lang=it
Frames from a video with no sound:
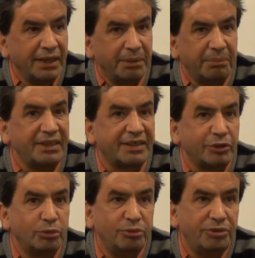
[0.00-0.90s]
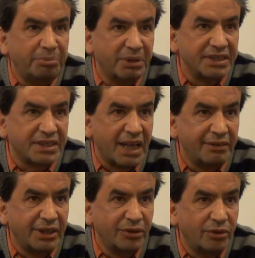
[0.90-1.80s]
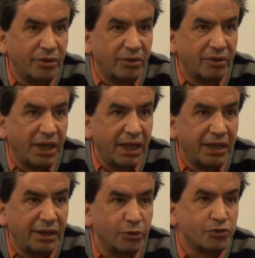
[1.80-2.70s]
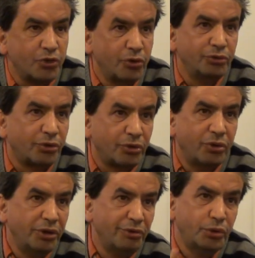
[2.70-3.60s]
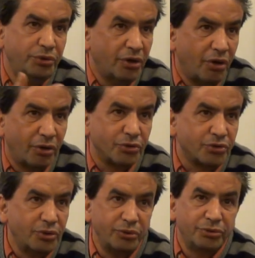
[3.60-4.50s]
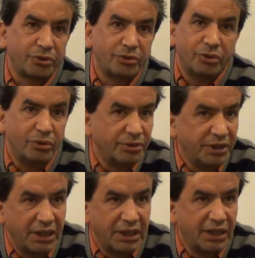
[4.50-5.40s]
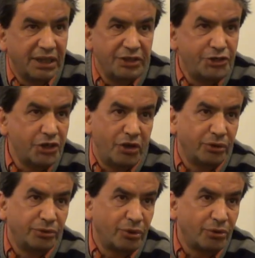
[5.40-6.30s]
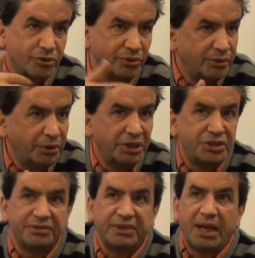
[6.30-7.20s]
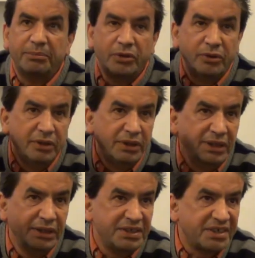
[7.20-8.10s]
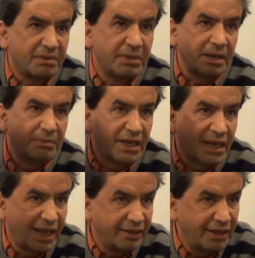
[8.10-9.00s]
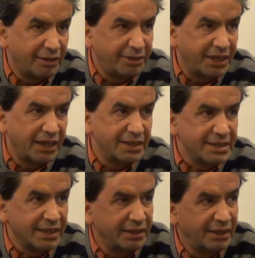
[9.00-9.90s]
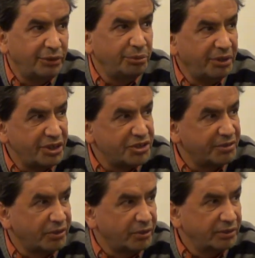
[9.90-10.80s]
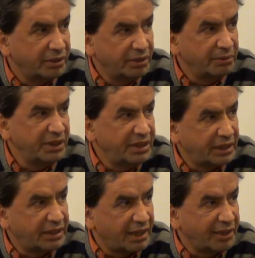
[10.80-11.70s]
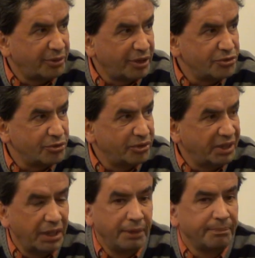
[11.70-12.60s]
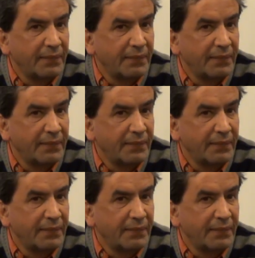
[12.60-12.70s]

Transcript: mentre tutti pensavano allo scontro con il WTO, lo scontro con eh, il G8, noi dicevamo disarmare i mercati, la finanza e tutti dicevano quelli che attaccano ragione